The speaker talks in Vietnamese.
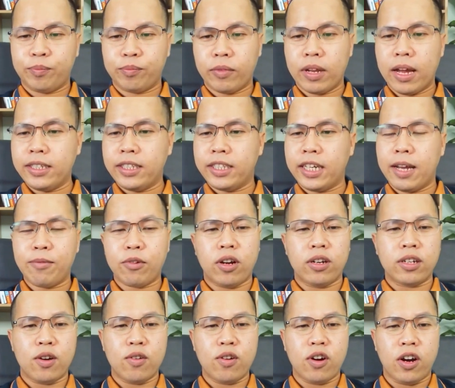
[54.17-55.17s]
Anh chị em
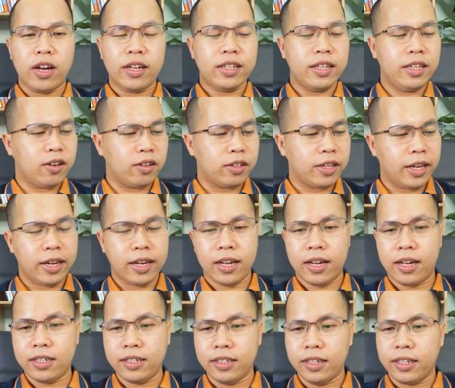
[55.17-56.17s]
còn câu hỏi thì có
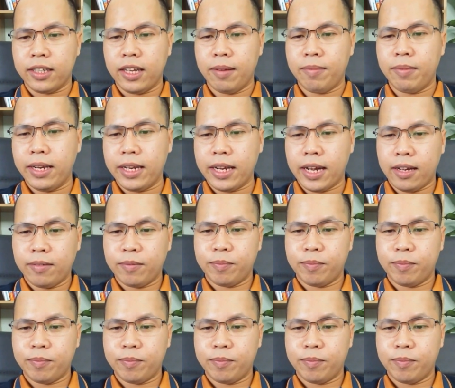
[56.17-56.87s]
thể gửi tiếp lên nhé.